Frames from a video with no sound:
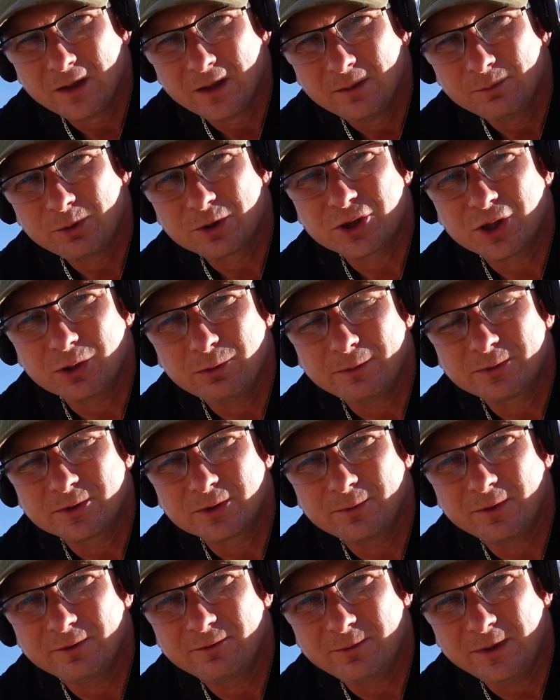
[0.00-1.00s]
Podszedłem
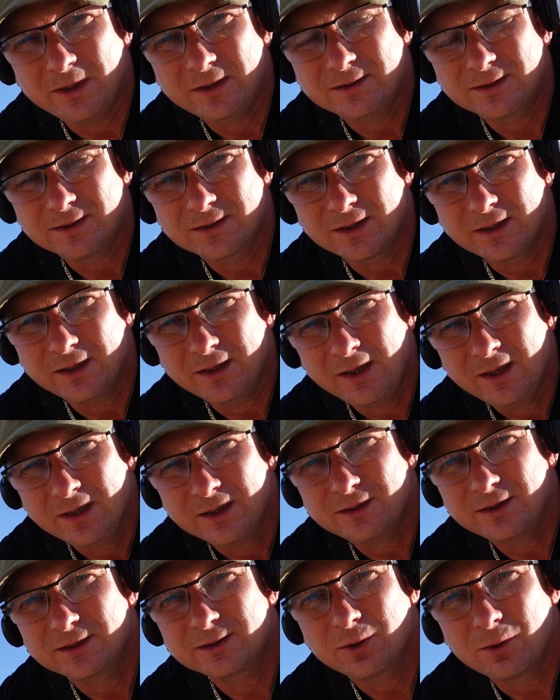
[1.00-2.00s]
sobie w miejsce,
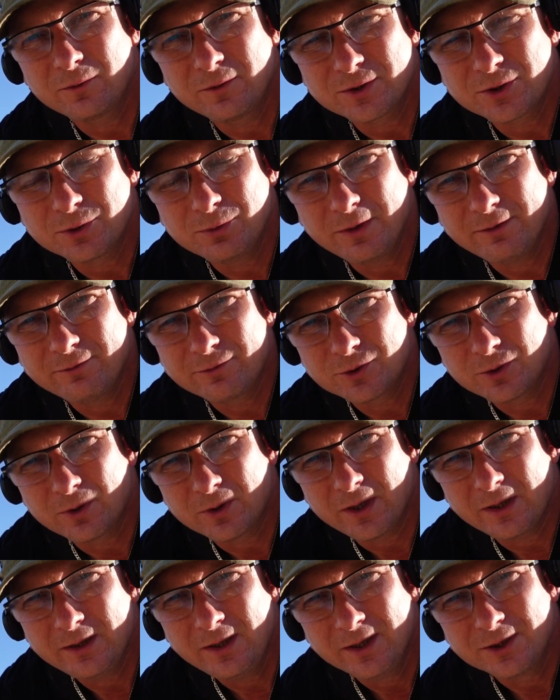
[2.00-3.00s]
gdzie zauważyłem
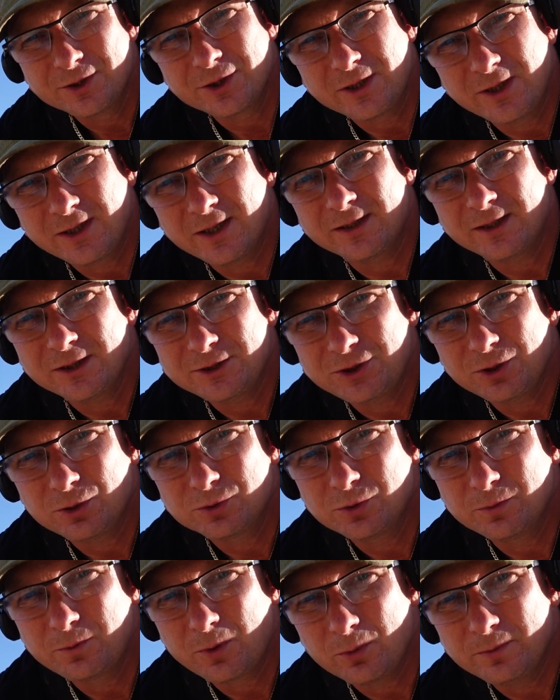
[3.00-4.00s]
wczoraj, że kilkanaście
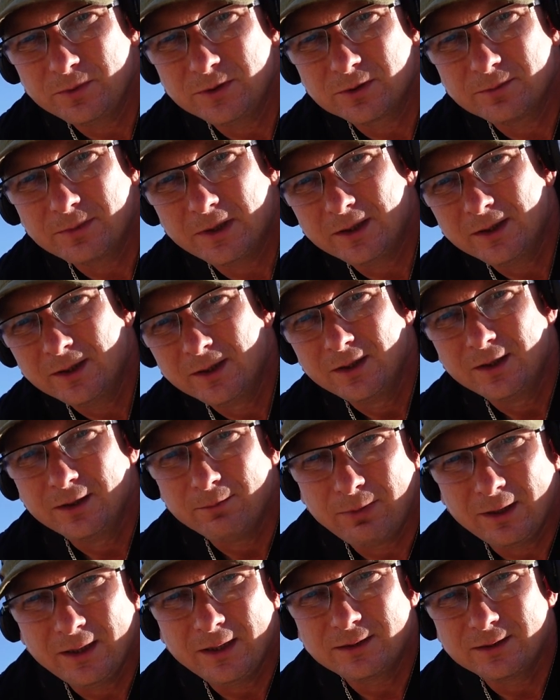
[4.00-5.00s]
osób robi sobie
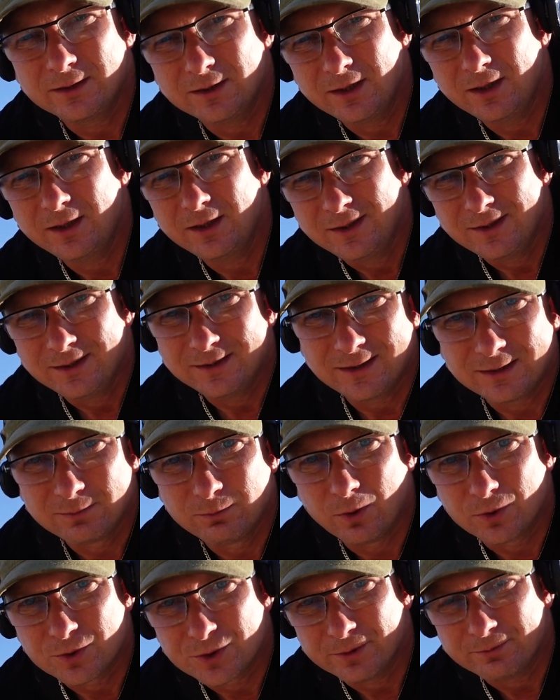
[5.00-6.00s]
balety nad
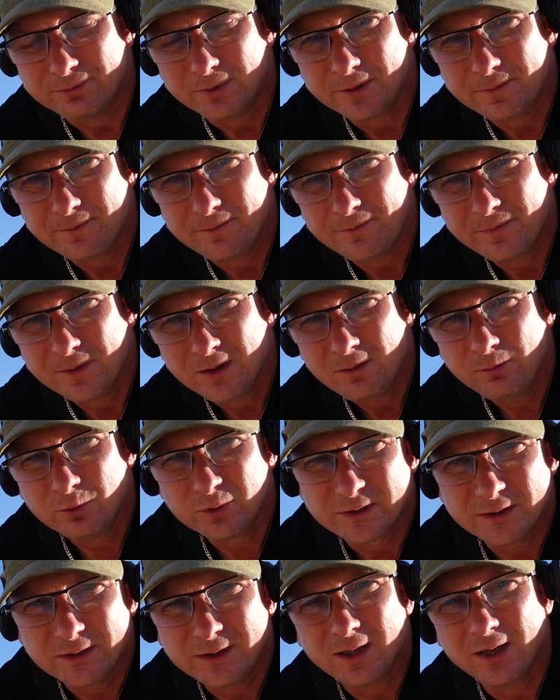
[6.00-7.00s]
morzem.
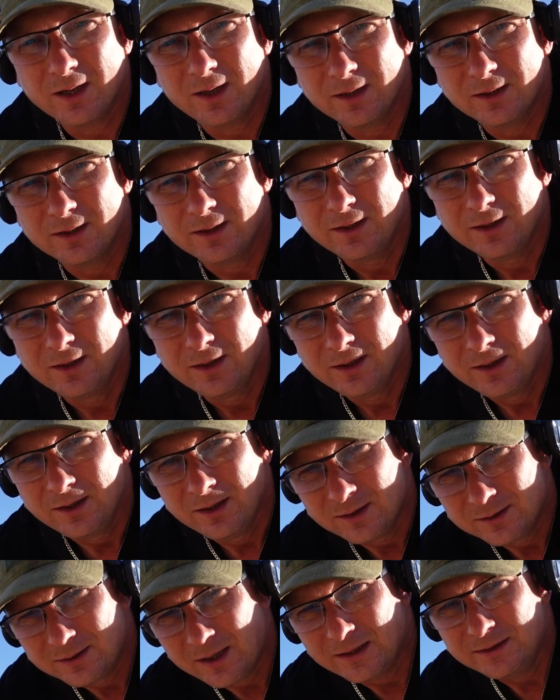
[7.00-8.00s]
Muzyka,
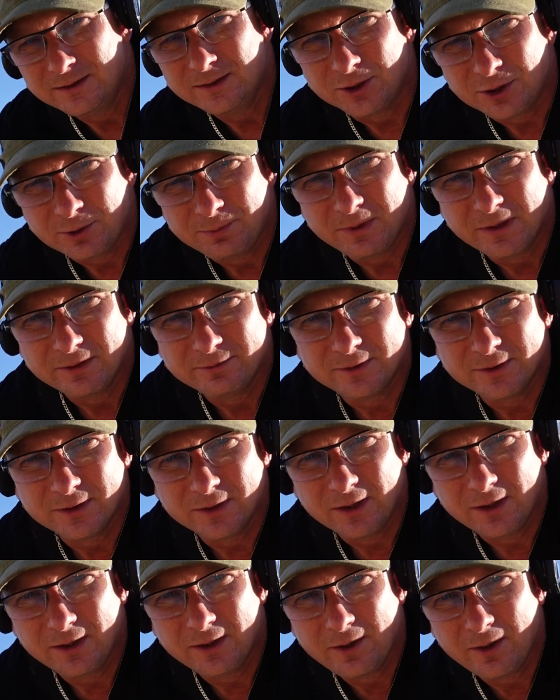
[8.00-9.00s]
tańce, śpiewy,
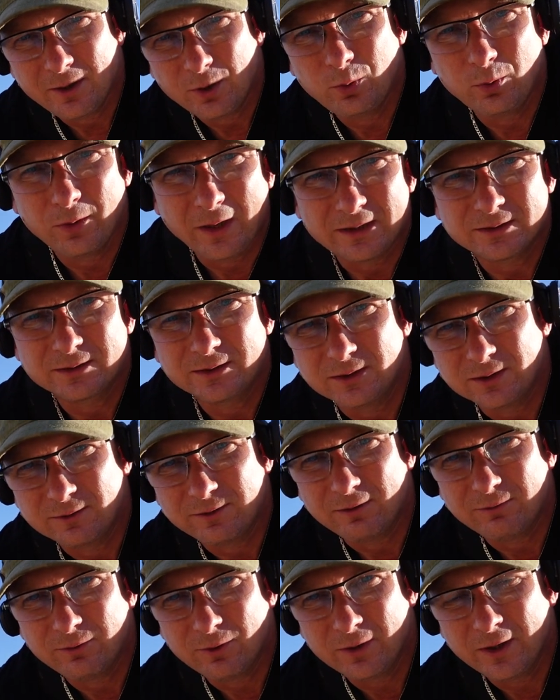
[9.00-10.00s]
hulanki z
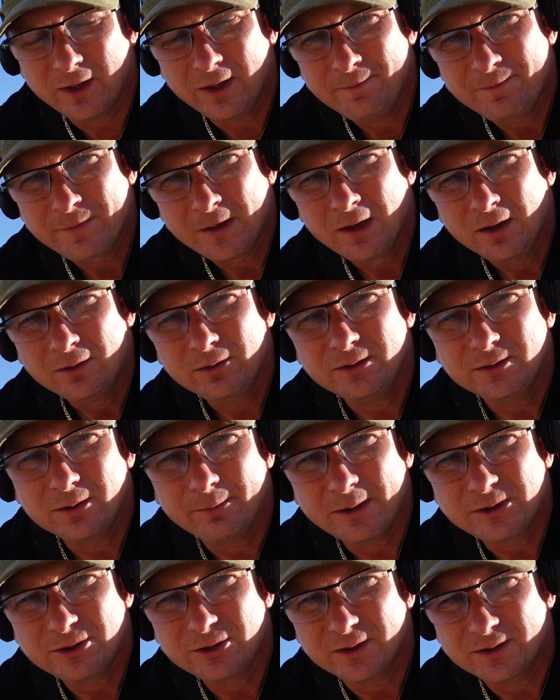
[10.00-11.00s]
No i
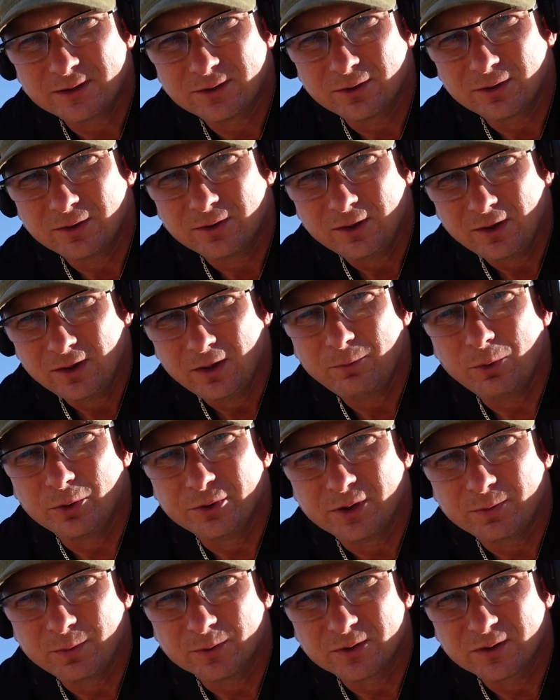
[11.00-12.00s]
zobaczcie, co po
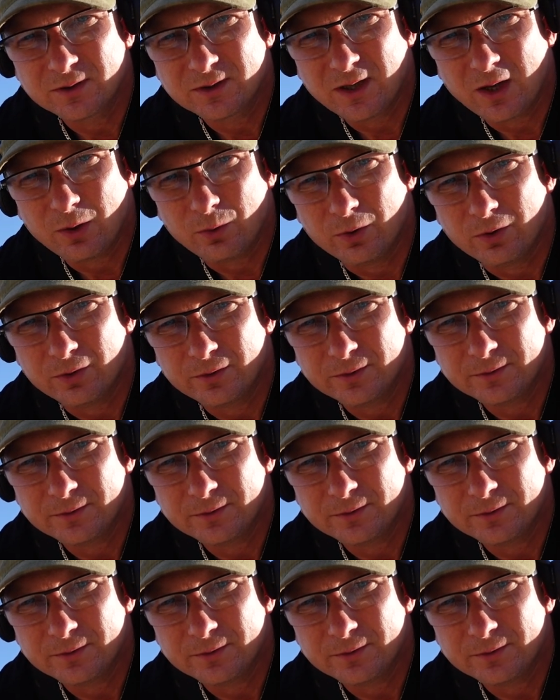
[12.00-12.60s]
nich pozostało.